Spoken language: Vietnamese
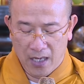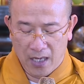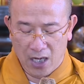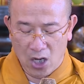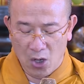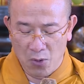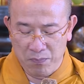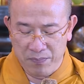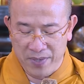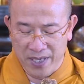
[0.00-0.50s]

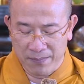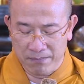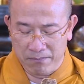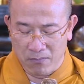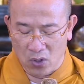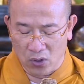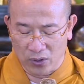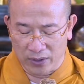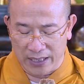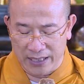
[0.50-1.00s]
không biết
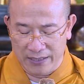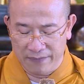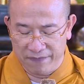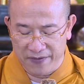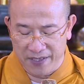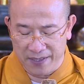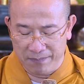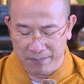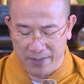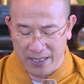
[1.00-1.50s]
một tính
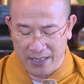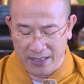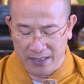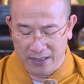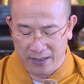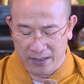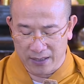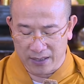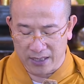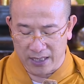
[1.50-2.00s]
viên
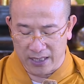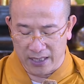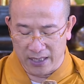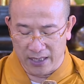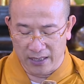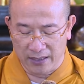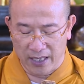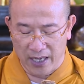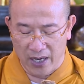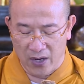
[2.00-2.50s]
minh
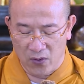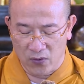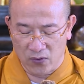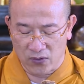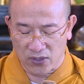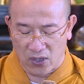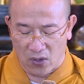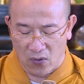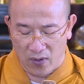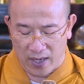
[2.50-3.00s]
chỉ theo
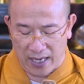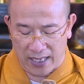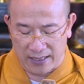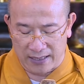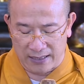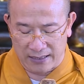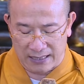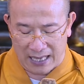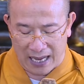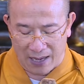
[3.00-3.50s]
sáu
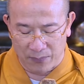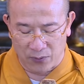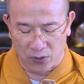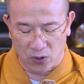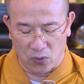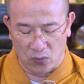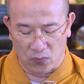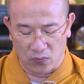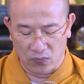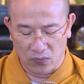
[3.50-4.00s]
căn tham
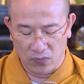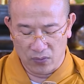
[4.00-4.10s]
dục